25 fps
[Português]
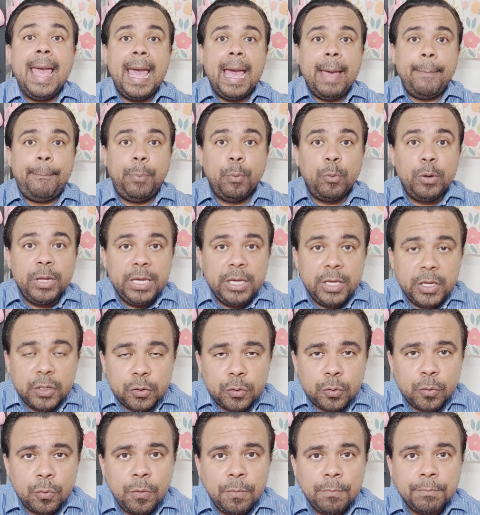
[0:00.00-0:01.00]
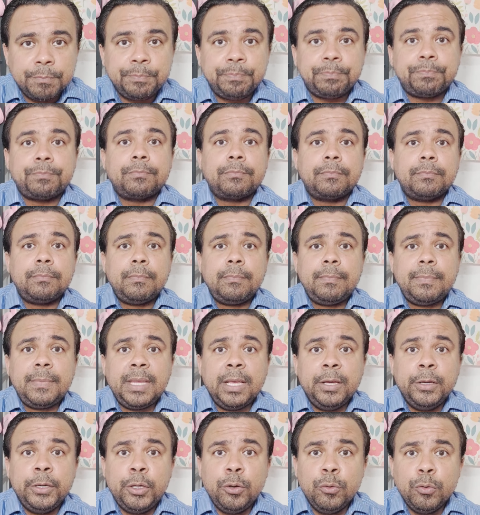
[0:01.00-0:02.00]
É por isso
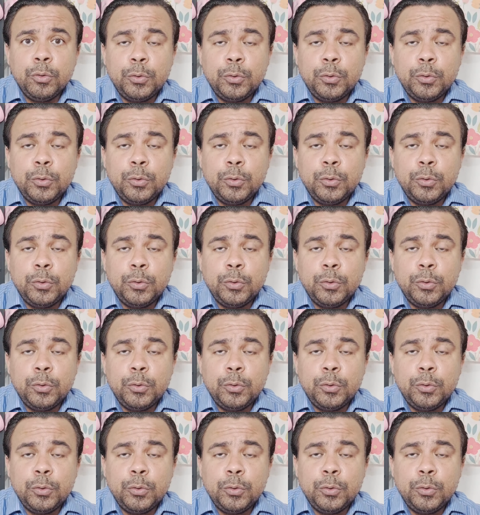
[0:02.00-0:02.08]
que